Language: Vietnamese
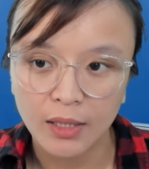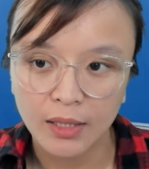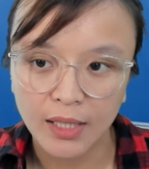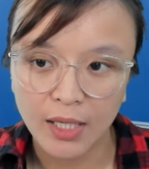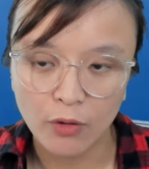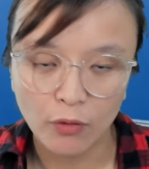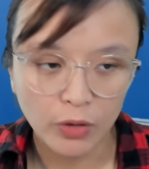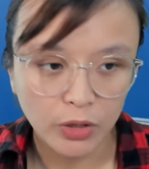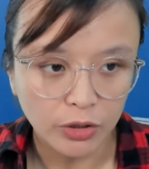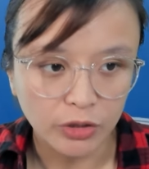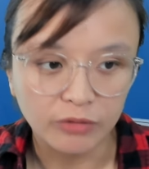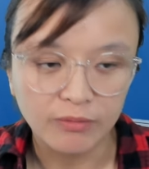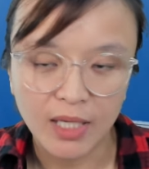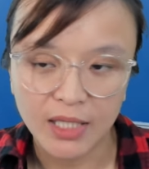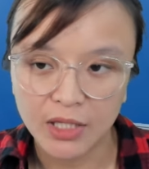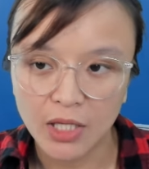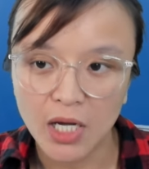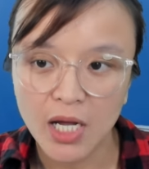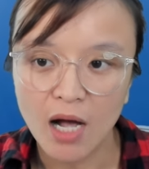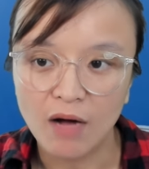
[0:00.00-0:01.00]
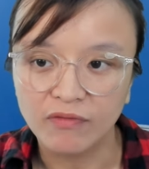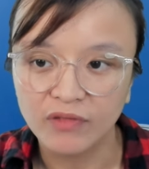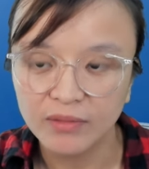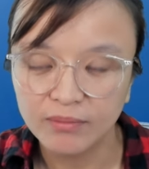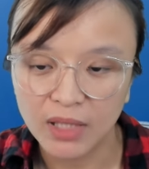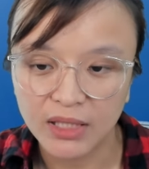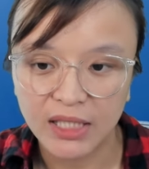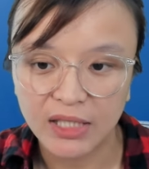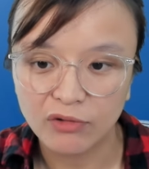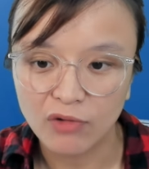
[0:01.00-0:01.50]
cái đối tượng mà tới học với
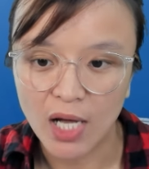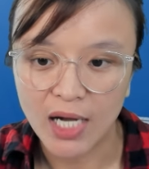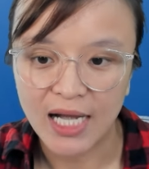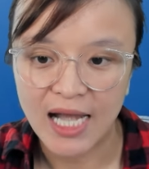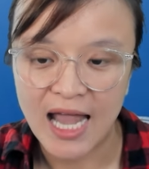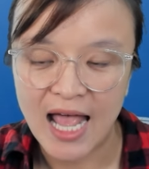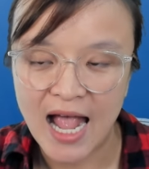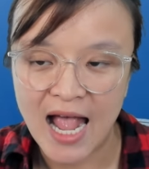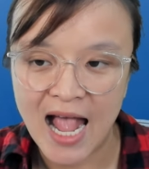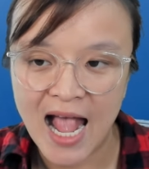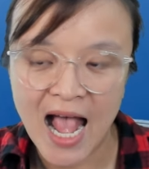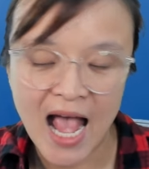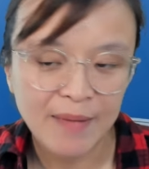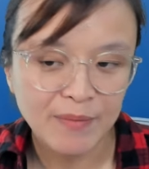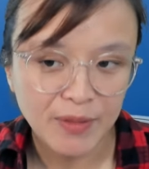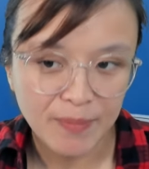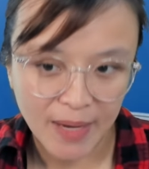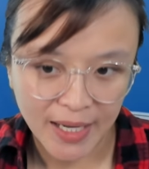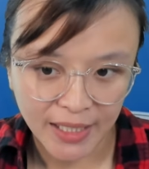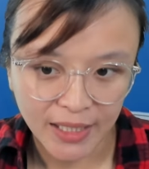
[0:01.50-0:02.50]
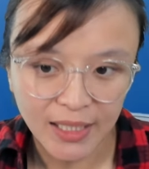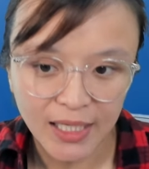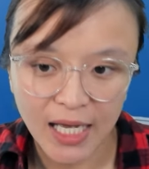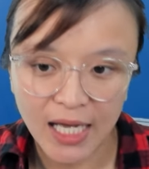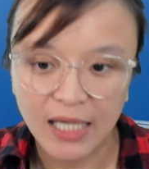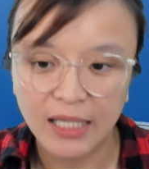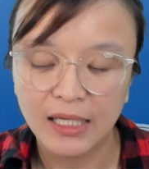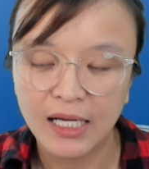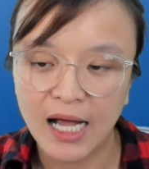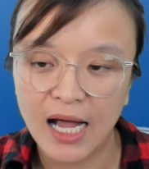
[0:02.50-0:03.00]
mình thì toàn là hai mươi mấy
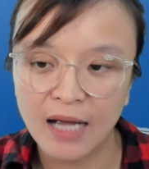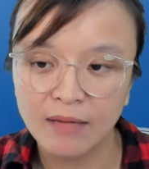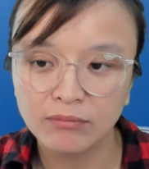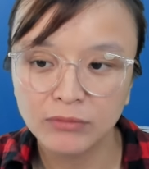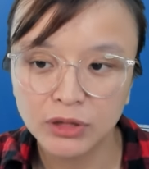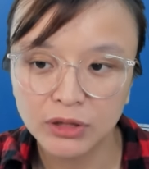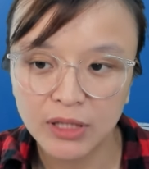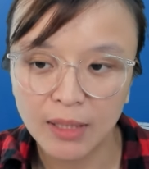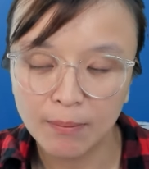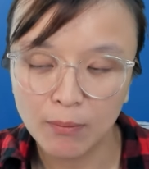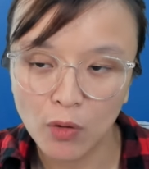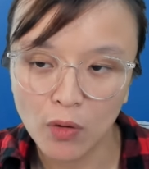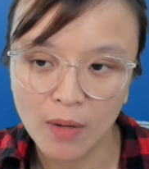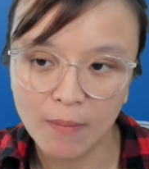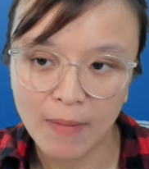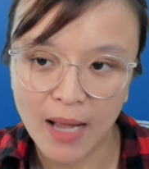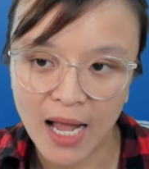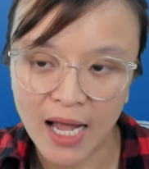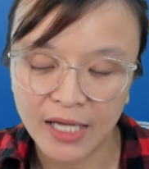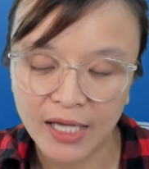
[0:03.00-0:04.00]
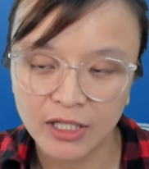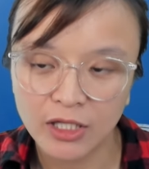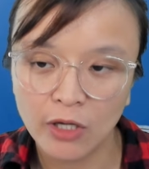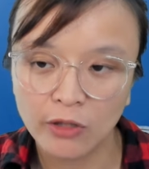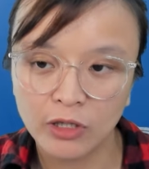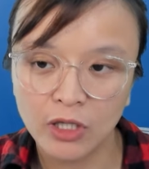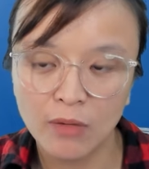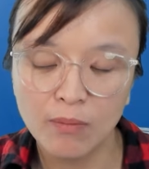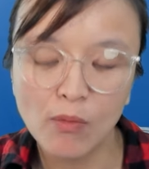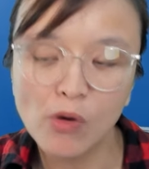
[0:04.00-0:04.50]
ha 20, 21, 22 cho
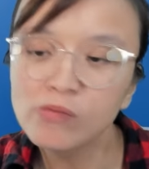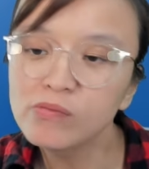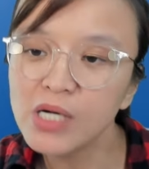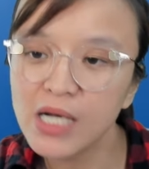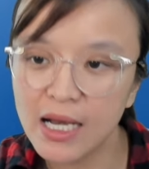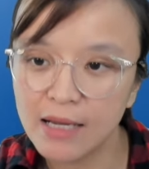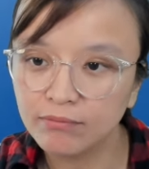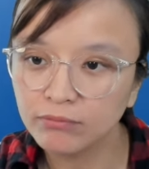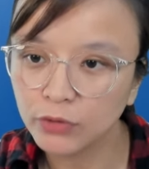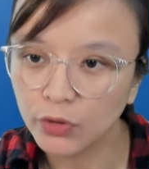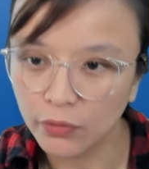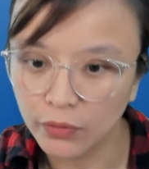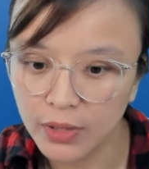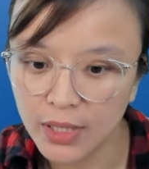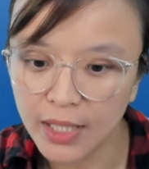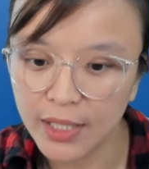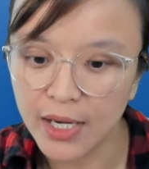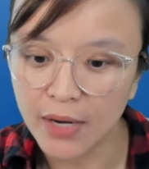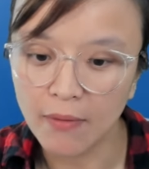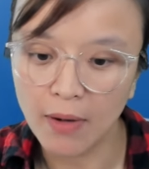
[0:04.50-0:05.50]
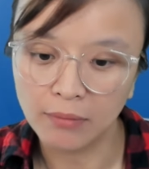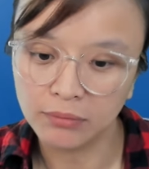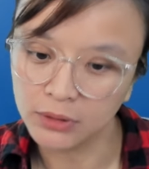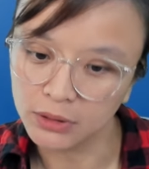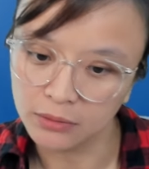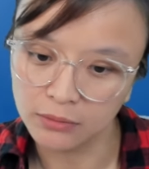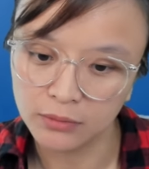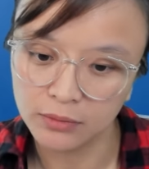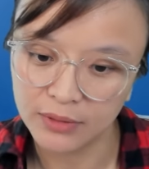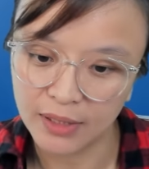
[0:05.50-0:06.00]
tới 45 tuổi là đều học
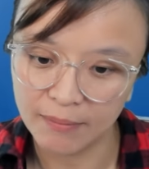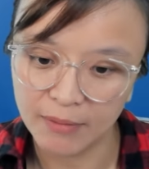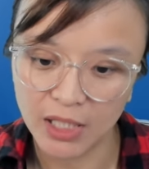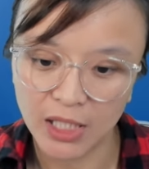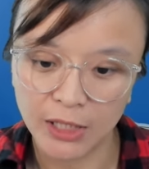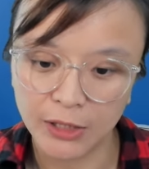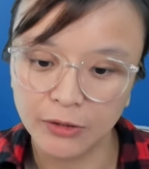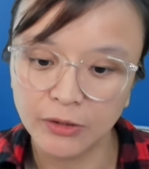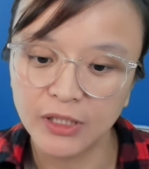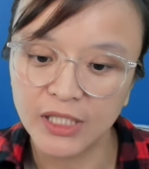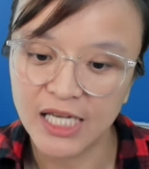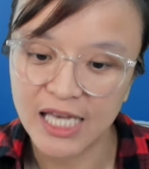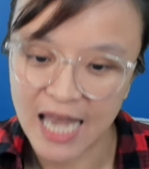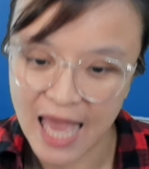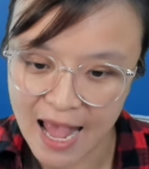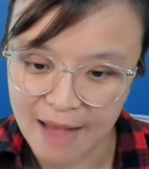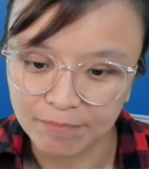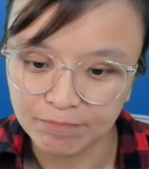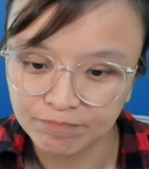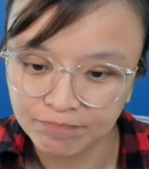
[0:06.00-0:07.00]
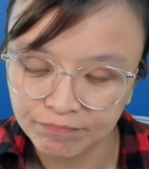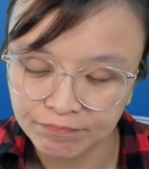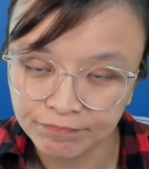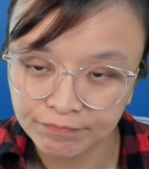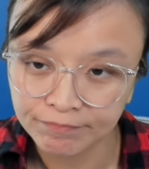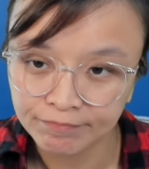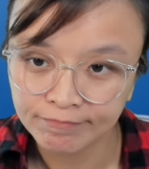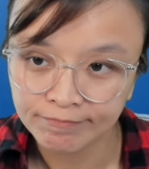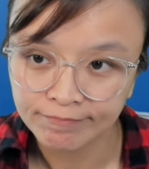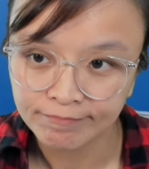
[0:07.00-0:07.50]
được đặc biệt là những người đi làm
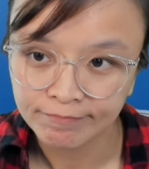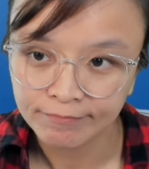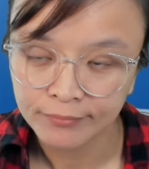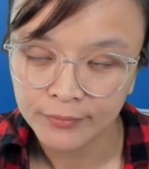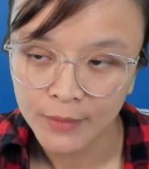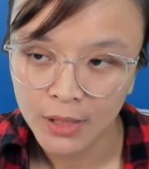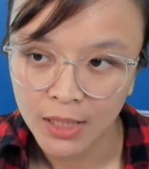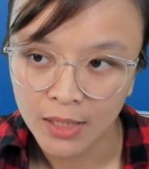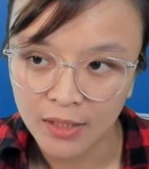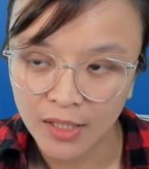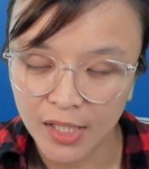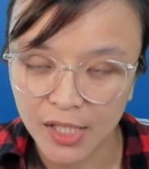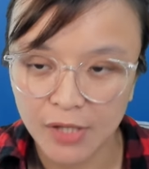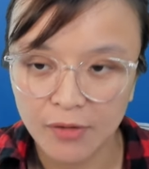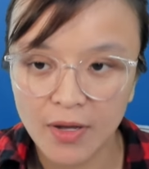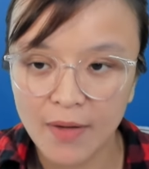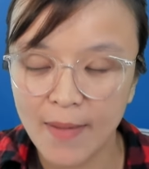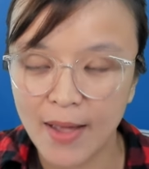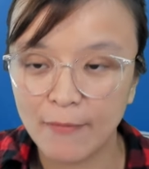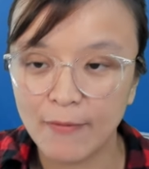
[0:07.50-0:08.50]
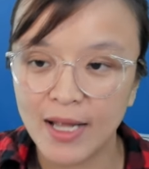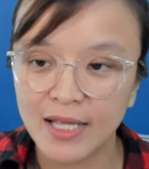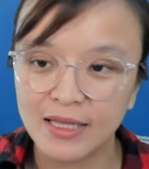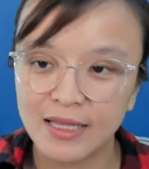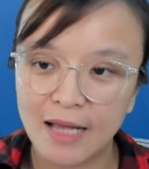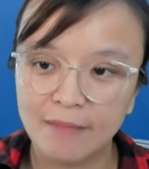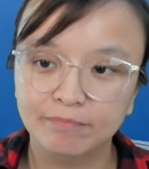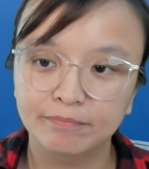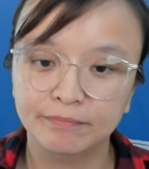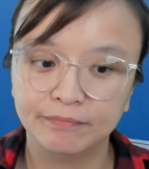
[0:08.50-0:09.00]
và nếu các bạn quan
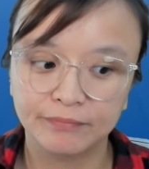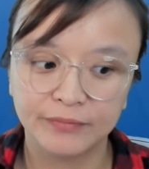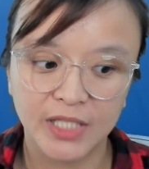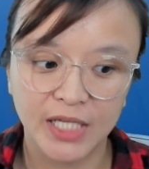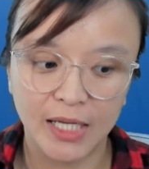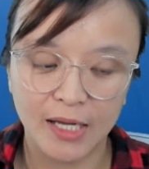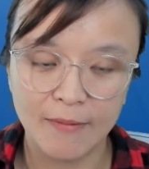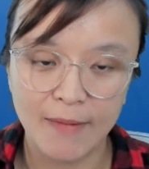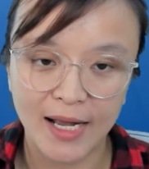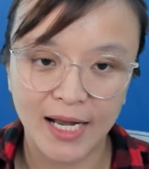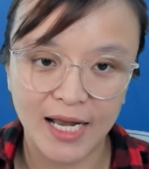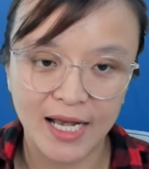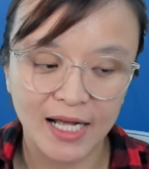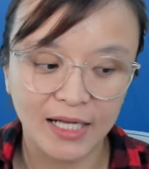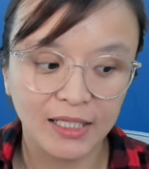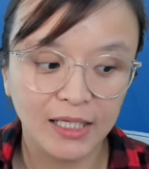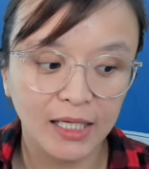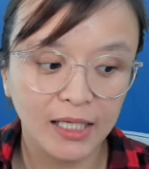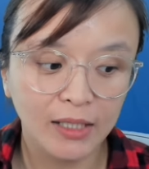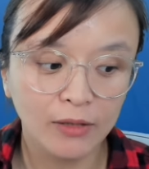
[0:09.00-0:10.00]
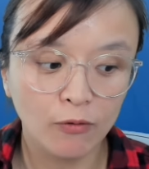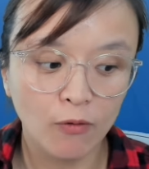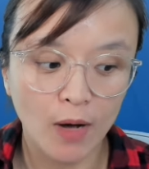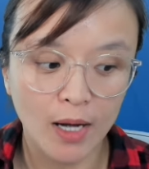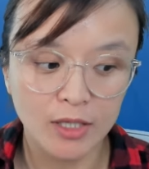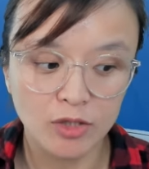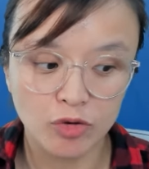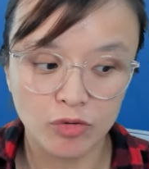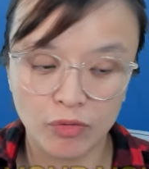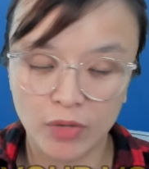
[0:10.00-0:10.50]
tâm thì các bạn hãy đăng ký
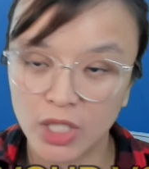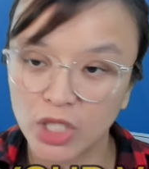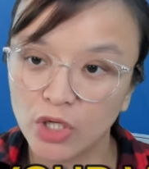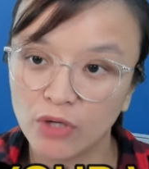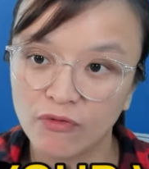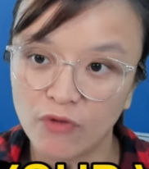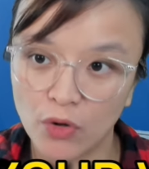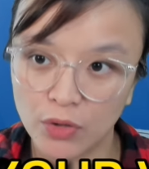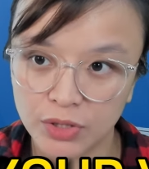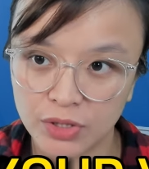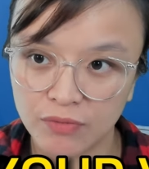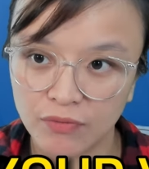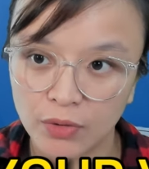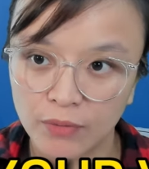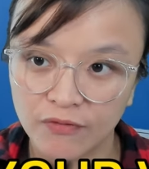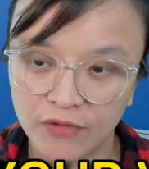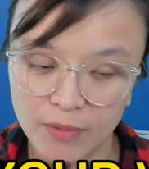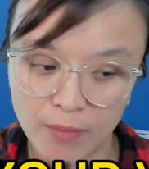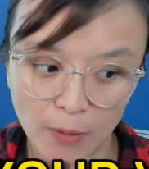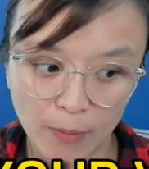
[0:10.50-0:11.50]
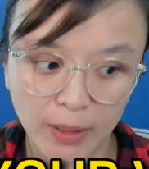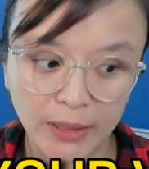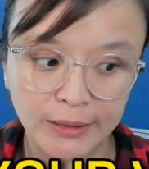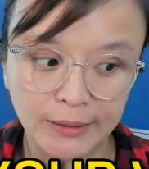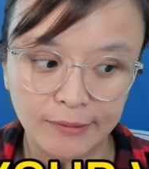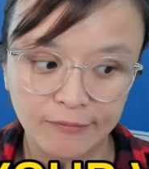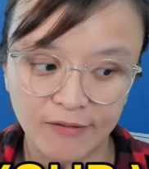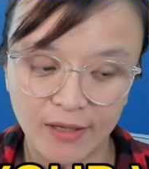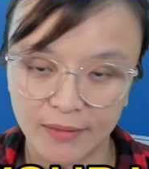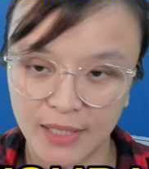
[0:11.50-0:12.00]
khóa Train Your Voice với bọn mình
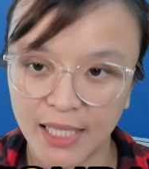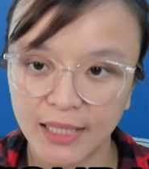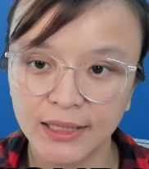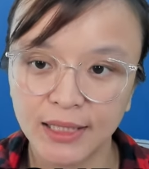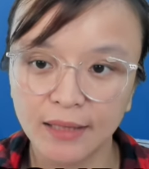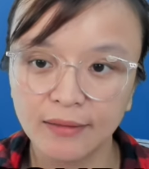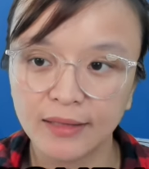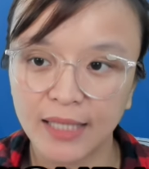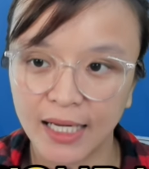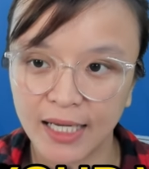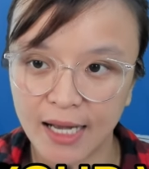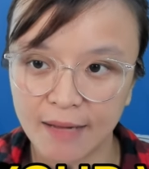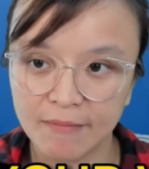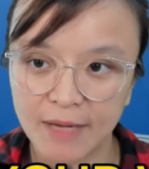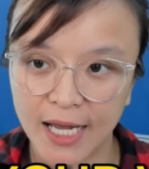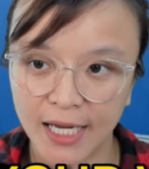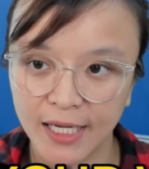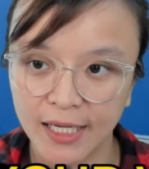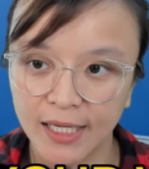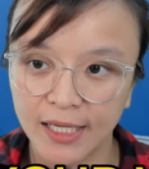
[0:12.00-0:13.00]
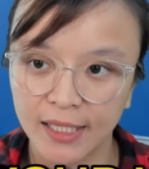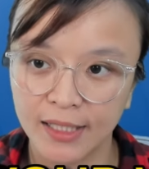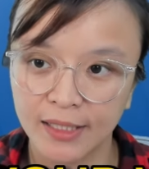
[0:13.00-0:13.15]
vào tháng 4, tháng 5 này